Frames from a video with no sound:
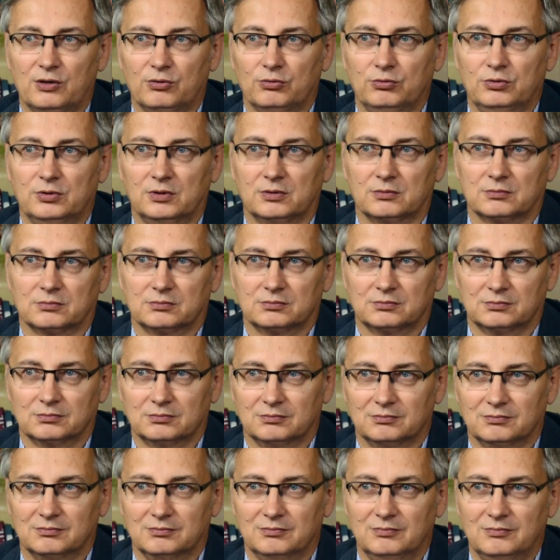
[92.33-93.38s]
он
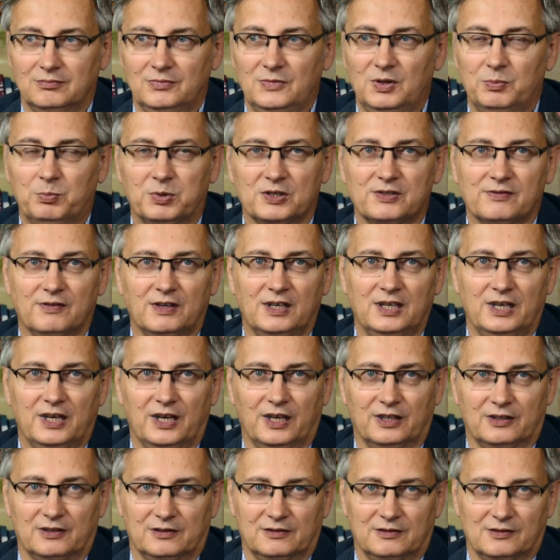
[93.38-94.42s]
не
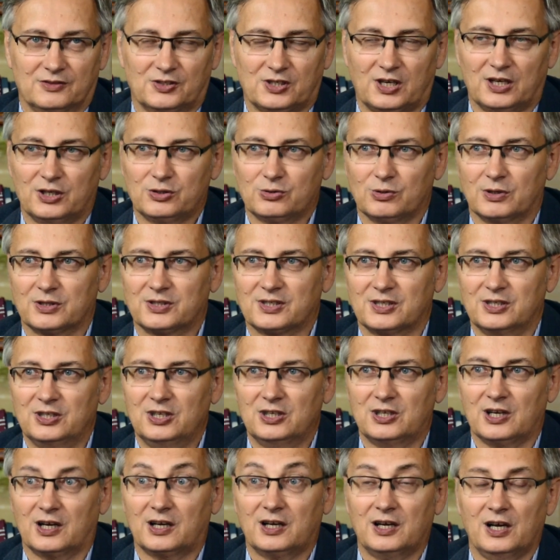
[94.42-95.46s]
позволяет сразу
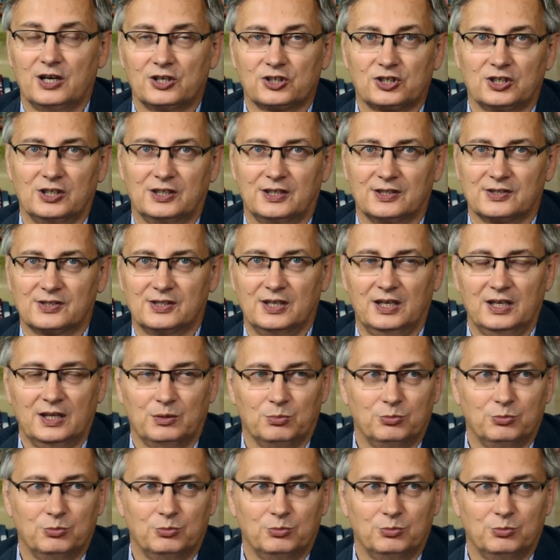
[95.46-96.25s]
оценить, а как же это здание